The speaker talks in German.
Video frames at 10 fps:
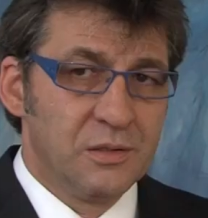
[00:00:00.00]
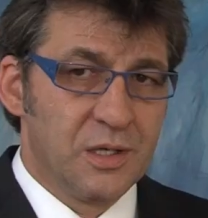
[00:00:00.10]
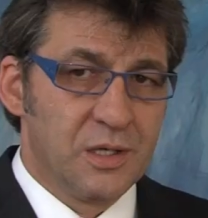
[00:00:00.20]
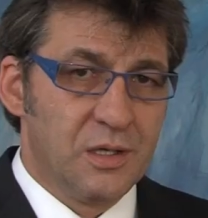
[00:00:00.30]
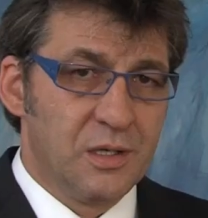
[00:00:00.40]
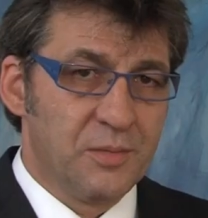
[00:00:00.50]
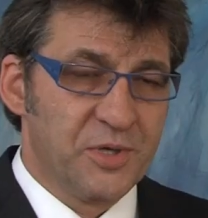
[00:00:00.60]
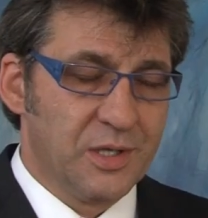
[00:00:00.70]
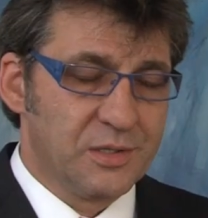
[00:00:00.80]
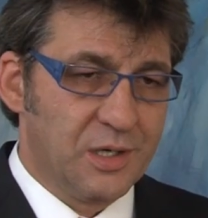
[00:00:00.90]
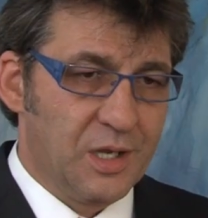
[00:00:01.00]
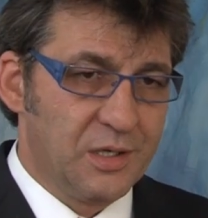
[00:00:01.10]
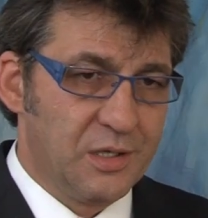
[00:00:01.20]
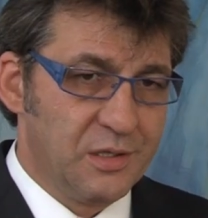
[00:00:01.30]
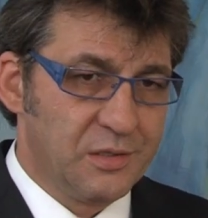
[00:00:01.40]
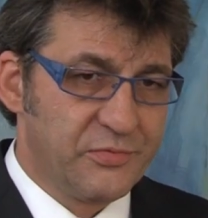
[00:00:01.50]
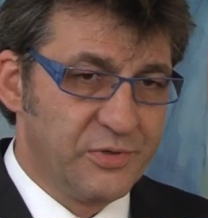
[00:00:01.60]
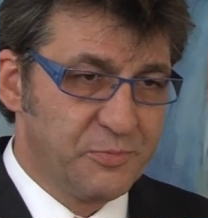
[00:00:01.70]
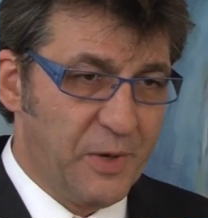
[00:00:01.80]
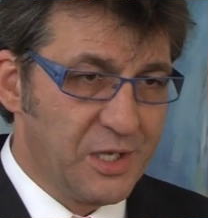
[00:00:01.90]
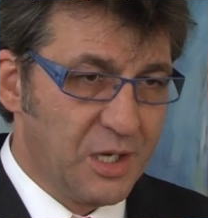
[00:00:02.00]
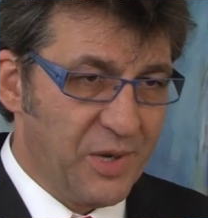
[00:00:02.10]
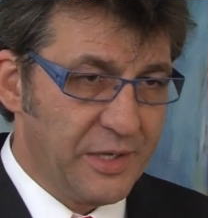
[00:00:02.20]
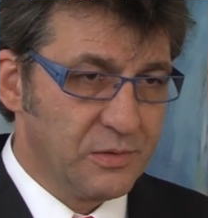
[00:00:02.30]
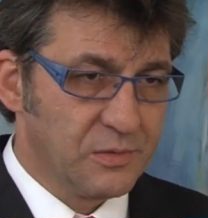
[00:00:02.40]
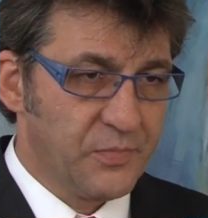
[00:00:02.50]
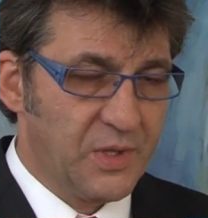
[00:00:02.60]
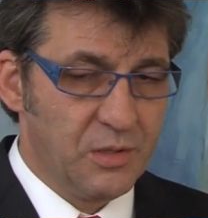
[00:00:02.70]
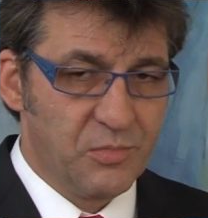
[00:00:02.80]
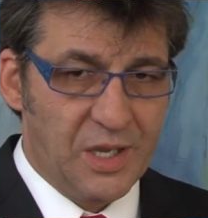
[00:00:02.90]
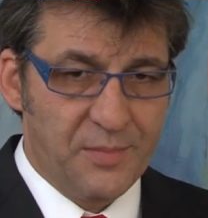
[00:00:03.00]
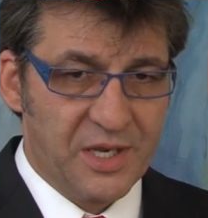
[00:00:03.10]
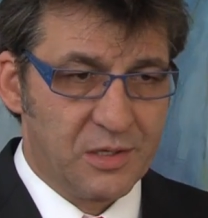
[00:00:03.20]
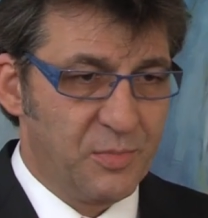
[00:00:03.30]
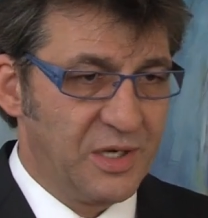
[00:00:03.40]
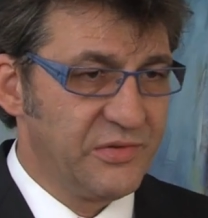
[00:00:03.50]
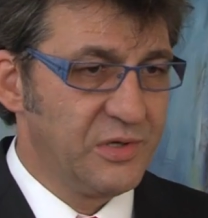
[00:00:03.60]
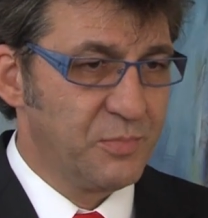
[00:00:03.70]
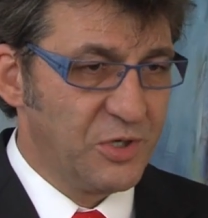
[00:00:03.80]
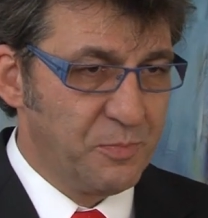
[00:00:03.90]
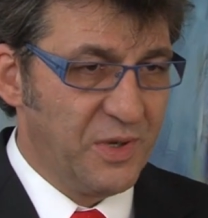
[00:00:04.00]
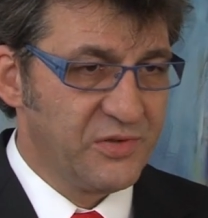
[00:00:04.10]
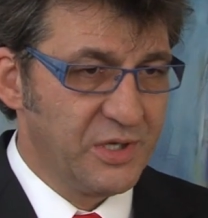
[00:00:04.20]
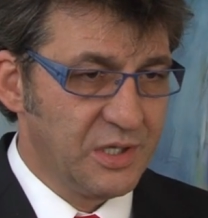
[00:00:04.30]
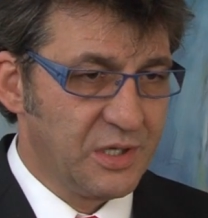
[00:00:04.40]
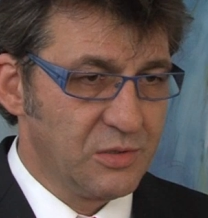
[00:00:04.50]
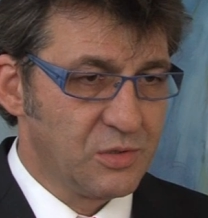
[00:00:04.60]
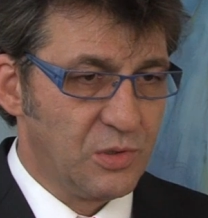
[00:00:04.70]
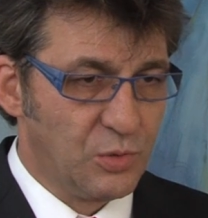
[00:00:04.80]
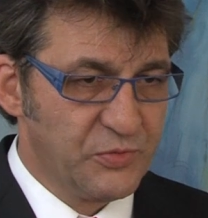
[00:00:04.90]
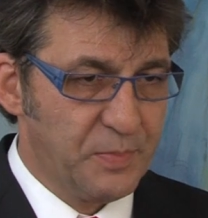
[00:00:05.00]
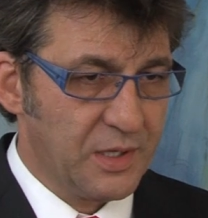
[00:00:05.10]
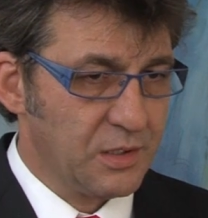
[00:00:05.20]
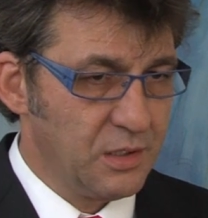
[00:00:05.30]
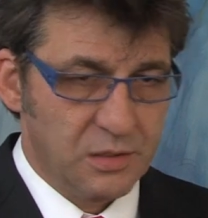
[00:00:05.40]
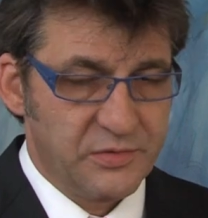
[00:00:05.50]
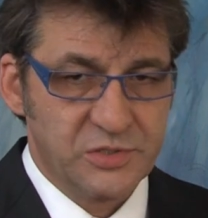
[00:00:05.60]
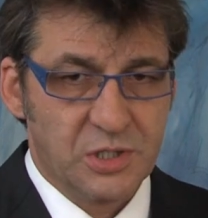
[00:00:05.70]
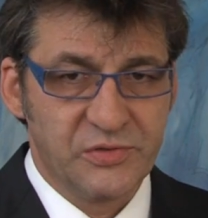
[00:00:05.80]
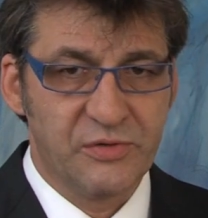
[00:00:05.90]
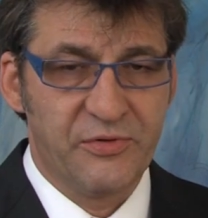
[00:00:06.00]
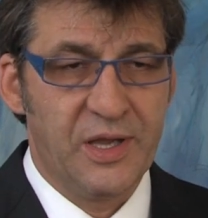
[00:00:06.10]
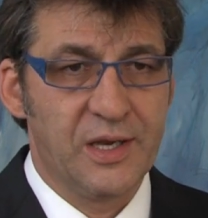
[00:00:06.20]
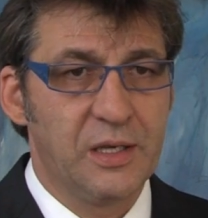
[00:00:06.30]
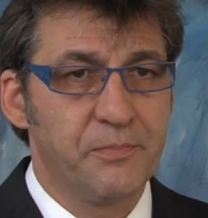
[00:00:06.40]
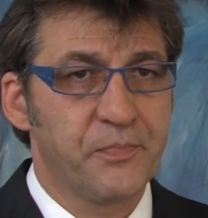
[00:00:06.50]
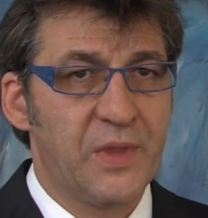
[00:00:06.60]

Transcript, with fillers: Ja, da habe ich natürlich eine zwiespältige Meinung. Im Rahmen der Globalisierung braucht man sicherlich auch Großbanken, das ist außer Frage.